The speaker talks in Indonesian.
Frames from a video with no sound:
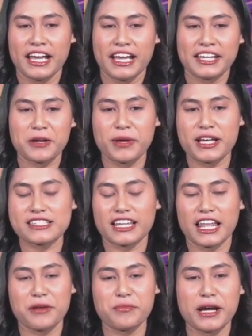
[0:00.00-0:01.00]
Ya Pak,
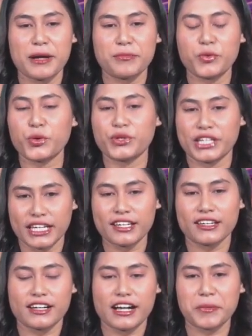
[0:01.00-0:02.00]
selama mudik,
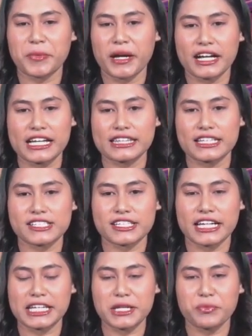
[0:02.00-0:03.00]
apakah
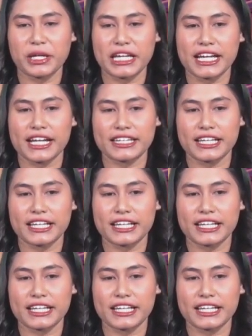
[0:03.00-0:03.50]
terjadi peningkatan